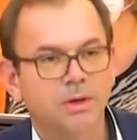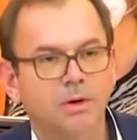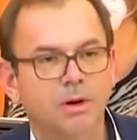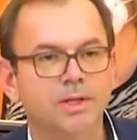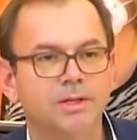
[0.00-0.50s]

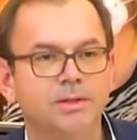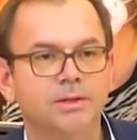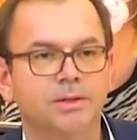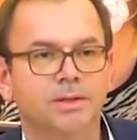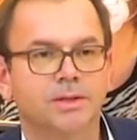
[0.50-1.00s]

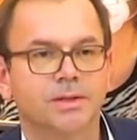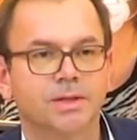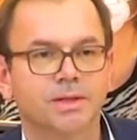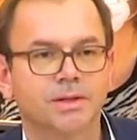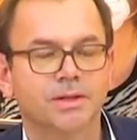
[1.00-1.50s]
Heute
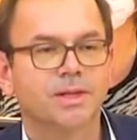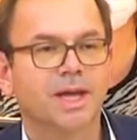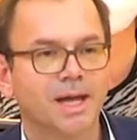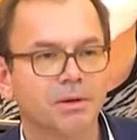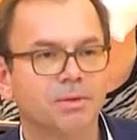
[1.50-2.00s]
sind es
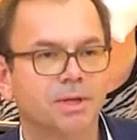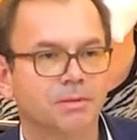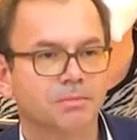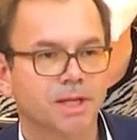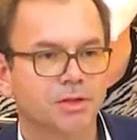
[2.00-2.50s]

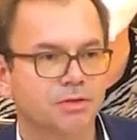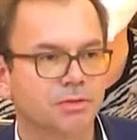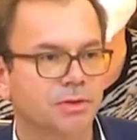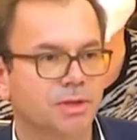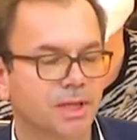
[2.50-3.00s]
300
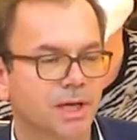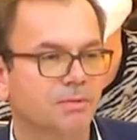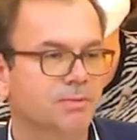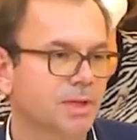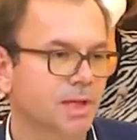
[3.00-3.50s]
Menschen, die
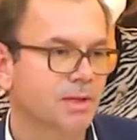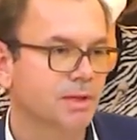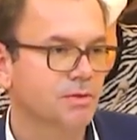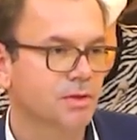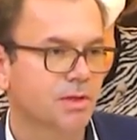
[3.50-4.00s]
auf
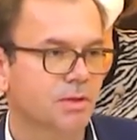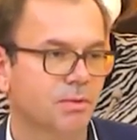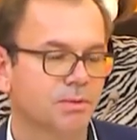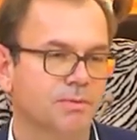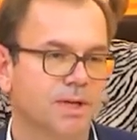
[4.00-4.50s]

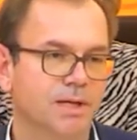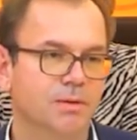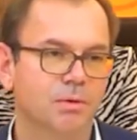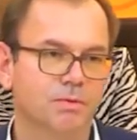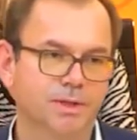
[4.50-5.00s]
Intensivstationen wegen
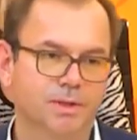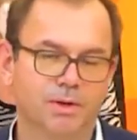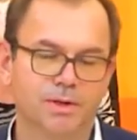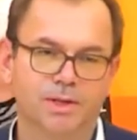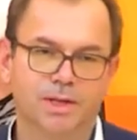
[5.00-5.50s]

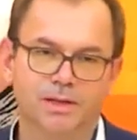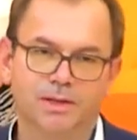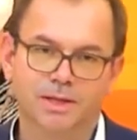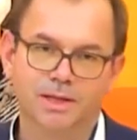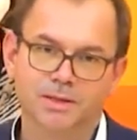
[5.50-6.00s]
Covid-19
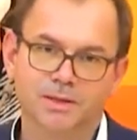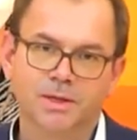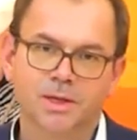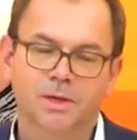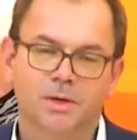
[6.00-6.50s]
sind.
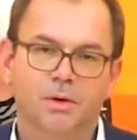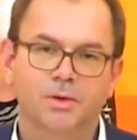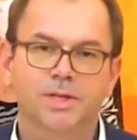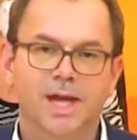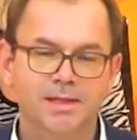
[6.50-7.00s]

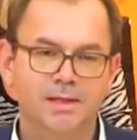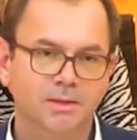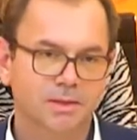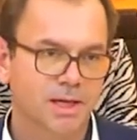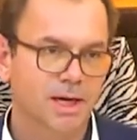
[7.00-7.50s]
Und das
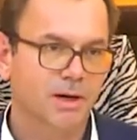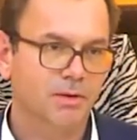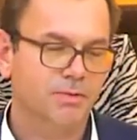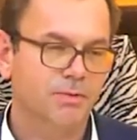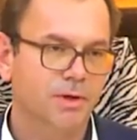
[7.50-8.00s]
sind die
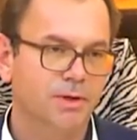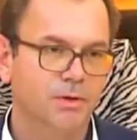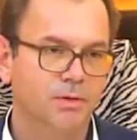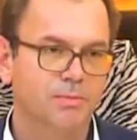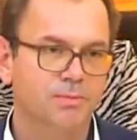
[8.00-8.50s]

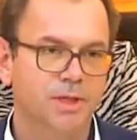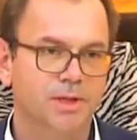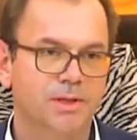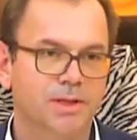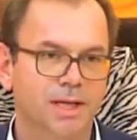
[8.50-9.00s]
Herausforderungen, um die
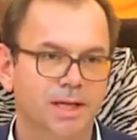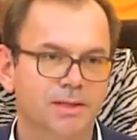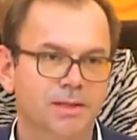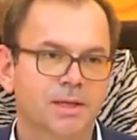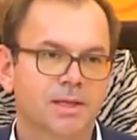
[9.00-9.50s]
es geht.
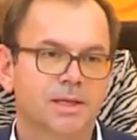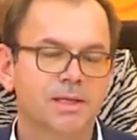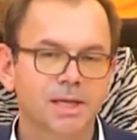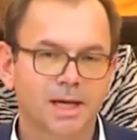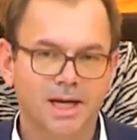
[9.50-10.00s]

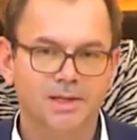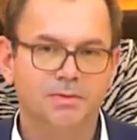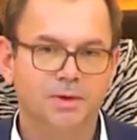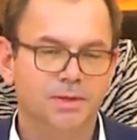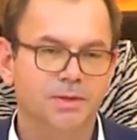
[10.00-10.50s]
Hier
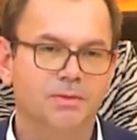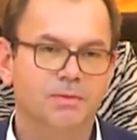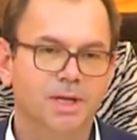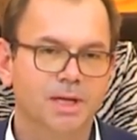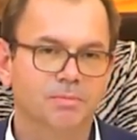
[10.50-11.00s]
Antworten zu
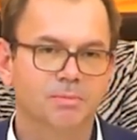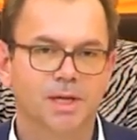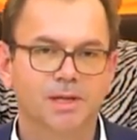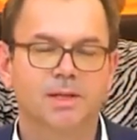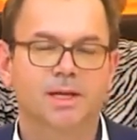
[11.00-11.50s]
geben,
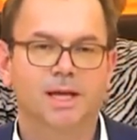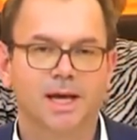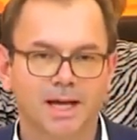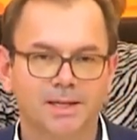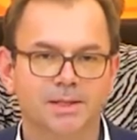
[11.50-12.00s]
ist der
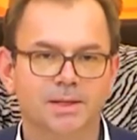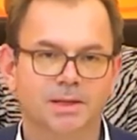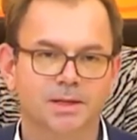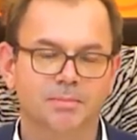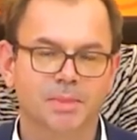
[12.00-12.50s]
Kern
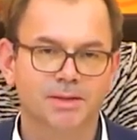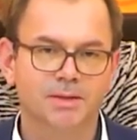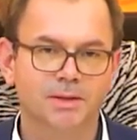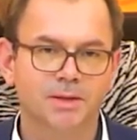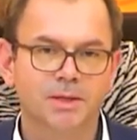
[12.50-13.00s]
dieser
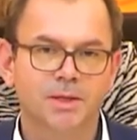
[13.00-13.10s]
Debatte.